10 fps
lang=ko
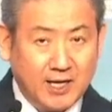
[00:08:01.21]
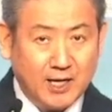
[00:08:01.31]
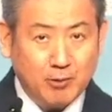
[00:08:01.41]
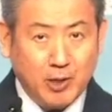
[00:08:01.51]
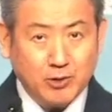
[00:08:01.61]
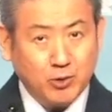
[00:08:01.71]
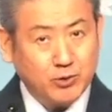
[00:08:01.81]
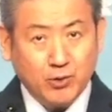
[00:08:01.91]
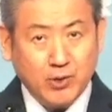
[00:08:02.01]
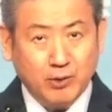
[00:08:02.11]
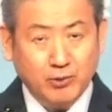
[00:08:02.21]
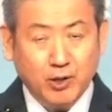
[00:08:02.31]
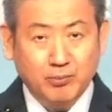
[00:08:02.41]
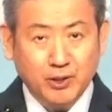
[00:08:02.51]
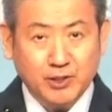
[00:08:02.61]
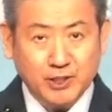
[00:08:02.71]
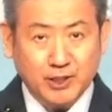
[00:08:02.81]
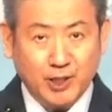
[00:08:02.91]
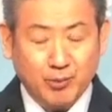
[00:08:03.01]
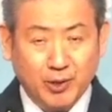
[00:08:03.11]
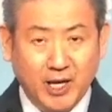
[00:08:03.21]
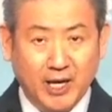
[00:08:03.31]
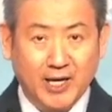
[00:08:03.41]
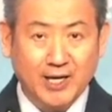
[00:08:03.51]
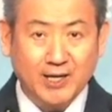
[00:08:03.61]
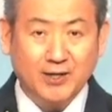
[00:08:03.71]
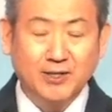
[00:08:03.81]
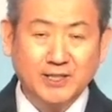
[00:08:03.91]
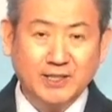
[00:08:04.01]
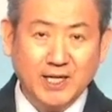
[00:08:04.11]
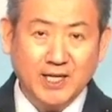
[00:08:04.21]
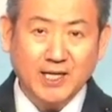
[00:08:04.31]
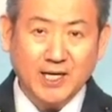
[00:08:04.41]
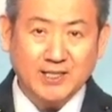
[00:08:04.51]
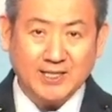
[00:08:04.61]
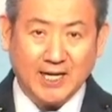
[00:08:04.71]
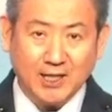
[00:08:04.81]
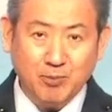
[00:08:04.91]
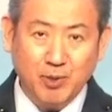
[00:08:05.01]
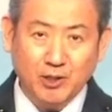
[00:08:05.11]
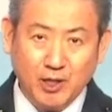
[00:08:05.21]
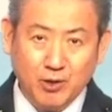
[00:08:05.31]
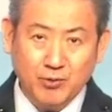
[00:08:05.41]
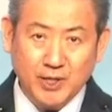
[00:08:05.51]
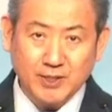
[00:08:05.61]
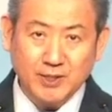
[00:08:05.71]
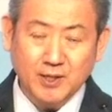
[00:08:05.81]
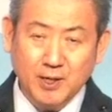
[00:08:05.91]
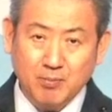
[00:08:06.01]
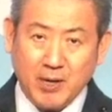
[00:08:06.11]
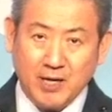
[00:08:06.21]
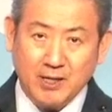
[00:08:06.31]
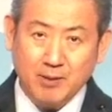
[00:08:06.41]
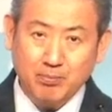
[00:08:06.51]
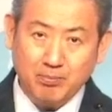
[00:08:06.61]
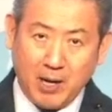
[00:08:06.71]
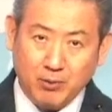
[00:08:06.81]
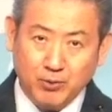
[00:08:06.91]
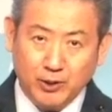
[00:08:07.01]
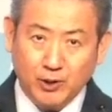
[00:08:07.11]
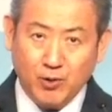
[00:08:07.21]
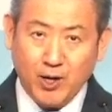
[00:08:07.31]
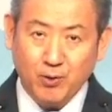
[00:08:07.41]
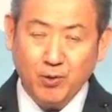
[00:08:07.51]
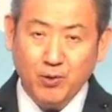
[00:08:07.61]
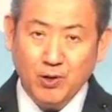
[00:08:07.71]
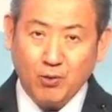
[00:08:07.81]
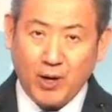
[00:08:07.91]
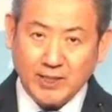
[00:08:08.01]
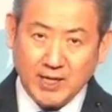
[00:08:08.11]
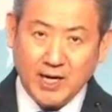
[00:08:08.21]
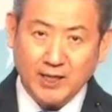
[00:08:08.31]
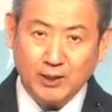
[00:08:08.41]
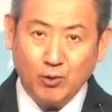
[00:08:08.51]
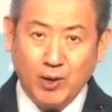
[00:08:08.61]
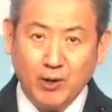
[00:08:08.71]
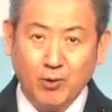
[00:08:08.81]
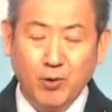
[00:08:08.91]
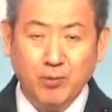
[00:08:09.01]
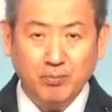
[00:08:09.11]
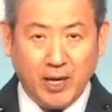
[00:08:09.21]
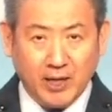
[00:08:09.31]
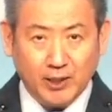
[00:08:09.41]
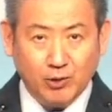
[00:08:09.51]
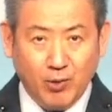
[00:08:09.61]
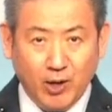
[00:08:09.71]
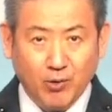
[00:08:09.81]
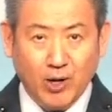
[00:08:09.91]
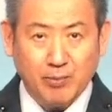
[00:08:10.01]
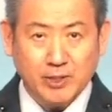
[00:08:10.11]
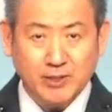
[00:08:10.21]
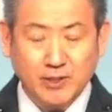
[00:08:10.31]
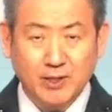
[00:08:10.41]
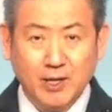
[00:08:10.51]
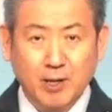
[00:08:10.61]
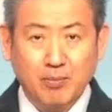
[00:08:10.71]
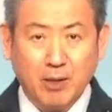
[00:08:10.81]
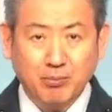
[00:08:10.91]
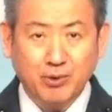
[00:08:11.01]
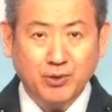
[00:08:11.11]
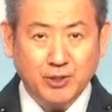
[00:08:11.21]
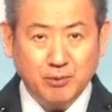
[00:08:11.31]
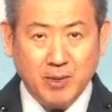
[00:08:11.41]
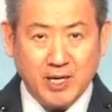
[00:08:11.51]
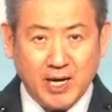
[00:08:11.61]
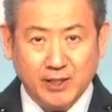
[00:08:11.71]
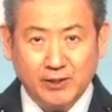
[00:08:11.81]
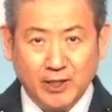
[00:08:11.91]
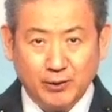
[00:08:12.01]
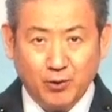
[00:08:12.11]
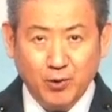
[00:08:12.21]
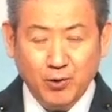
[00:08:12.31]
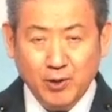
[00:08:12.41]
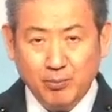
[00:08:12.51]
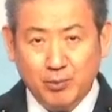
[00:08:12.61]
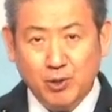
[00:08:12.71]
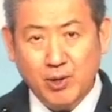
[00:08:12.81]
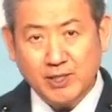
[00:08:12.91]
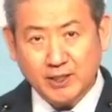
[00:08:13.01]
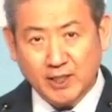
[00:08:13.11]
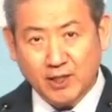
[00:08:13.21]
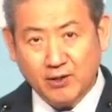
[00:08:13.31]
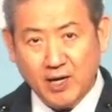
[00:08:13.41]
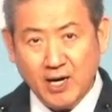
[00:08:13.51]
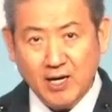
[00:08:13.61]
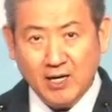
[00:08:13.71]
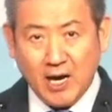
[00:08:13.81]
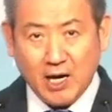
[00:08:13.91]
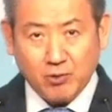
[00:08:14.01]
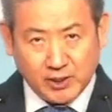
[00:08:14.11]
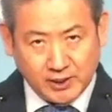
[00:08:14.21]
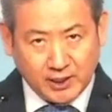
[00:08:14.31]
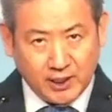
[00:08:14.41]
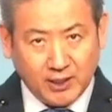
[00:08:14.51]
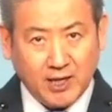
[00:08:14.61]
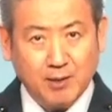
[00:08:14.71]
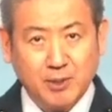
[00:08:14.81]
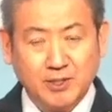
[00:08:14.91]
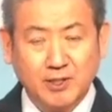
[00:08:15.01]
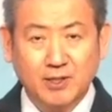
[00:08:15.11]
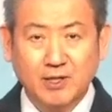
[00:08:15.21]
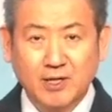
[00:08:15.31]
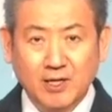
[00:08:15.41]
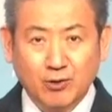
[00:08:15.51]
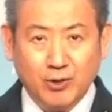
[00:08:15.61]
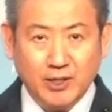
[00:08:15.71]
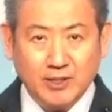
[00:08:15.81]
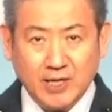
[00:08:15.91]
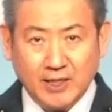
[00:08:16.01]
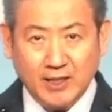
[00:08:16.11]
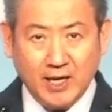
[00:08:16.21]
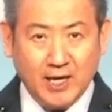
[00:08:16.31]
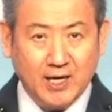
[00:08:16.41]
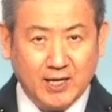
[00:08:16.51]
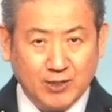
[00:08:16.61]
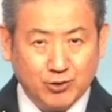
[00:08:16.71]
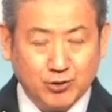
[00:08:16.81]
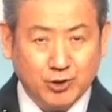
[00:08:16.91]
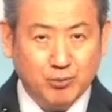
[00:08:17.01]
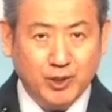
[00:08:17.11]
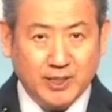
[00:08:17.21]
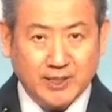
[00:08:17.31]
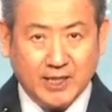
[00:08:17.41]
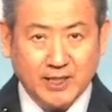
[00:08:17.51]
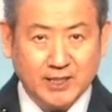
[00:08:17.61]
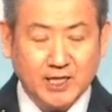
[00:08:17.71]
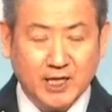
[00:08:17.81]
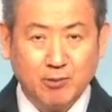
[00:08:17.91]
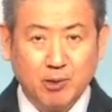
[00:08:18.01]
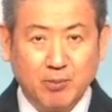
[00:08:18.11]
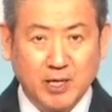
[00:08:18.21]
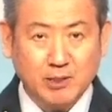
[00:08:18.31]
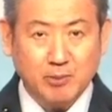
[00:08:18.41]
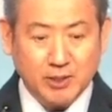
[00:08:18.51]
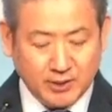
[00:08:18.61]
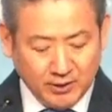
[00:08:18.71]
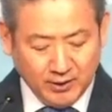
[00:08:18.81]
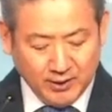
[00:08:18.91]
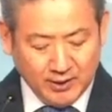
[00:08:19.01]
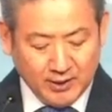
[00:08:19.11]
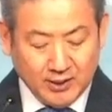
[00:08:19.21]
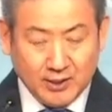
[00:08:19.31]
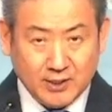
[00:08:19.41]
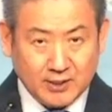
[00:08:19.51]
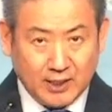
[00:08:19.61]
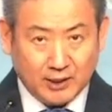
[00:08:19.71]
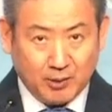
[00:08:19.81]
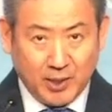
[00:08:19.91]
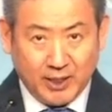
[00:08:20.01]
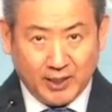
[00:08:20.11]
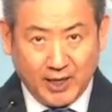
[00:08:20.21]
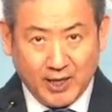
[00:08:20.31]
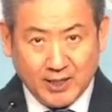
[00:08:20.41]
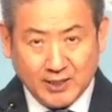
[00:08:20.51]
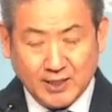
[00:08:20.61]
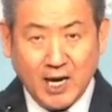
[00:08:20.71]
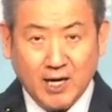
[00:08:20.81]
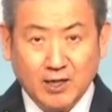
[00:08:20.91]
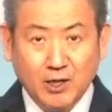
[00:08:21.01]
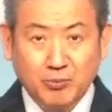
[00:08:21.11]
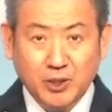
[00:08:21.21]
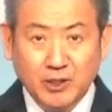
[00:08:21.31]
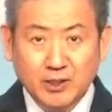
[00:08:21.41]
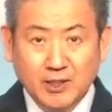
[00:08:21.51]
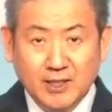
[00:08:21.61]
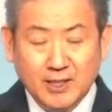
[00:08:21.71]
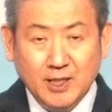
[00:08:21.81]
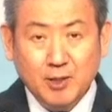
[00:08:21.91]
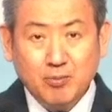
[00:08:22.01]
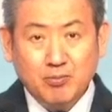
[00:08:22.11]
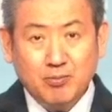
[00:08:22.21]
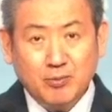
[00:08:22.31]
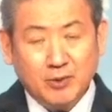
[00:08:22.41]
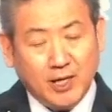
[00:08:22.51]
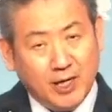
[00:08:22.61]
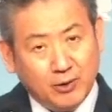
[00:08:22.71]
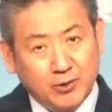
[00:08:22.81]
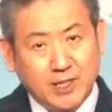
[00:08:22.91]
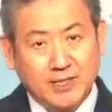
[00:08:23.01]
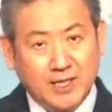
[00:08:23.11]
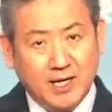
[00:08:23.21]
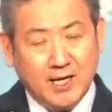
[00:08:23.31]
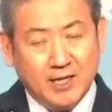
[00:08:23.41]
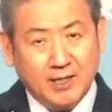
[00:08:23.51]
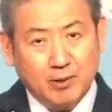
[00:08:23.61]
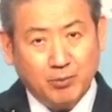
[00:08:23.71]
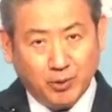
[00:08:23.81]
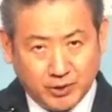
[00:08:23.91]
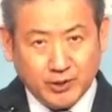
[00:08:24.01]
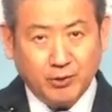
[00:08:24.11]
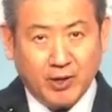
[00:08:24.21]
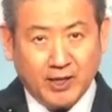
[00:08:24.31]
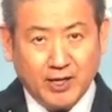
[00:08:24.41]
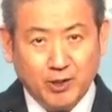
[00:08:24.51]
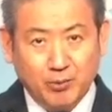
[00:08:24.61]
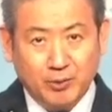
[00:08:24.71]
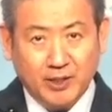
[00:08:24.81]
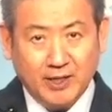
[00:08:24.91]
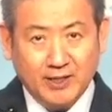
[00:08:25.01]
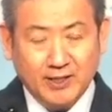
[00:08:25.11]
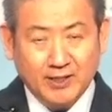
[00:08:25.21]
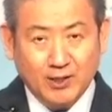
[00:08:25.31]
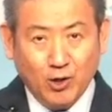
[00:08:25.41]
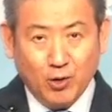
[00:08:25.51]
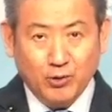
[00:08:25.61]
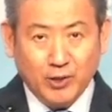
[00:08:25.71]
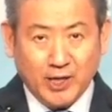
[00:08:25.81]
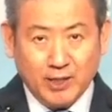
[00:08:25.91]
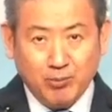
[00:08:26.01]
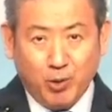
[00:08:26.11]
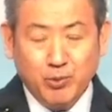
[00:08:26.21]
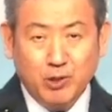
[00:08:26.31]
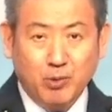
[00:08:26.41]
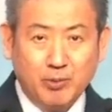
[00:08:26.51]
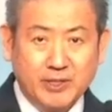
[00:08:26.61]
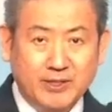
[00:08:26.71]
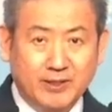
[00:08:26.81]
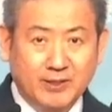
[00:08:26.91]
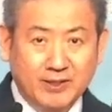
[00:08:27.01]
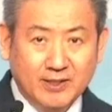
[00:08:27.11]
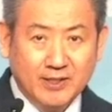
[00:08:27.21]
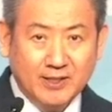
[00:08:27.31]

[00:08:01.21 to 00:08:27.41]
하나님의 속성 가운데 없는 것이기 때문에 거짓된 인간은 자기 편의를 위해서 말을 바꾸기도 하고 과장하기도 하고 빼기도 하고 하면서 100% 거짓말이 아니더라도 미화시키거나 악화시키거나 하면서 우리는 사태의 중심부에 자기는 책임을 빠지면서 상대방에게 재앙을 넘기는 이 태도 자체가 본질적으로 악한 겁니다. 오늘 우리가 이 본문을 보면서